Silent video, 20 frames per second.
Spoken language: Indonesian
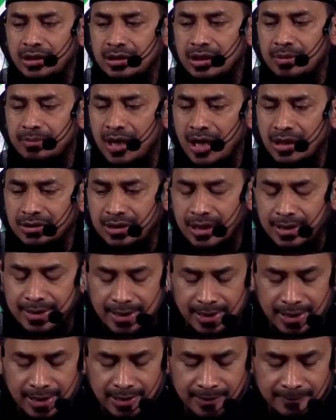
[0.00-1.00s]
yang kita bahas
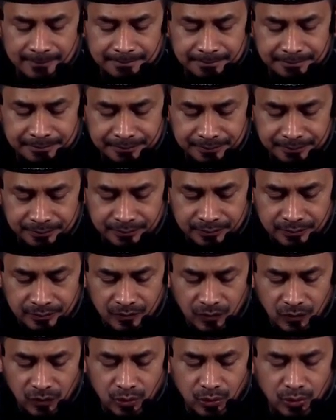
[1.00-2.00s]
adalah
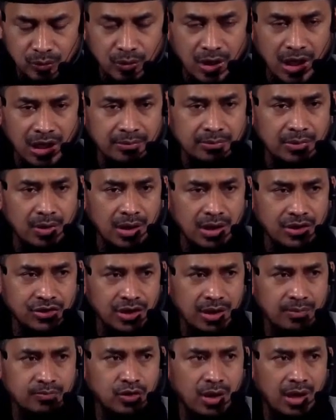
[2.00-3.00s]
tuduhan bahwa
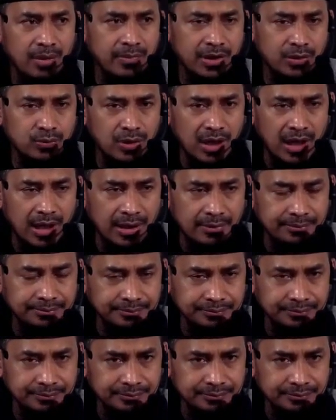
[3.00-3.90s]
Syekh Muhammad Wahab